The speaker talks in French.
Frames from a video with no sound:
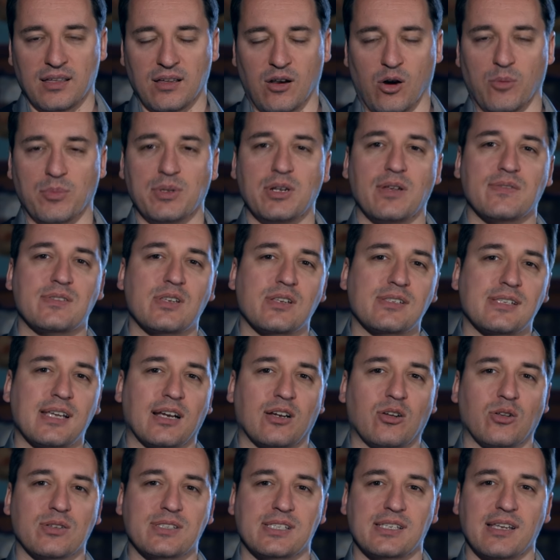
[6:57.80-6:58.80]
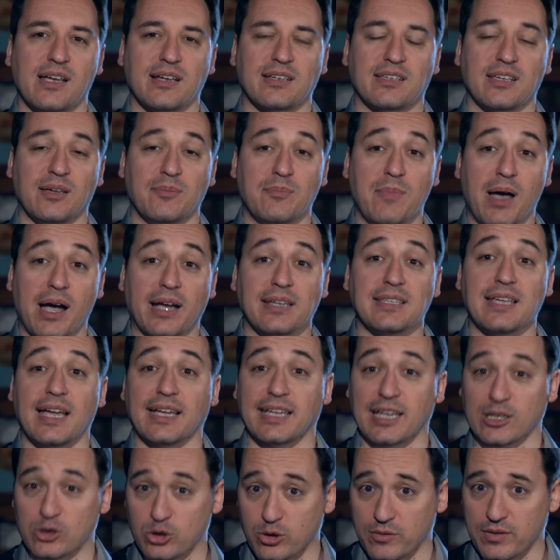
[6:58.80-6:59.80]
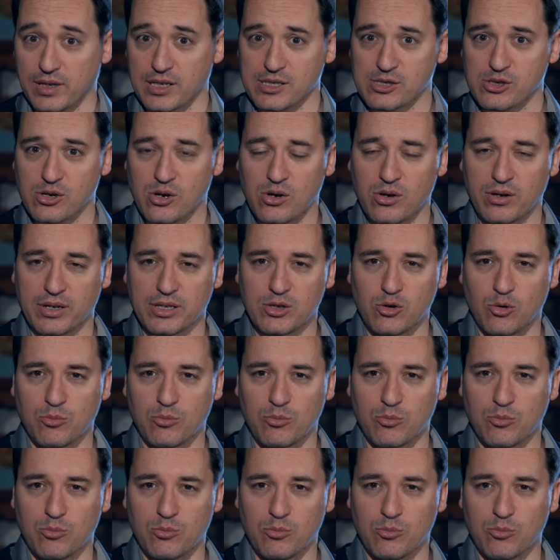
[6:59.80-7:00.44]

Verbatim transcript: En 1955, Marie a 80 ans et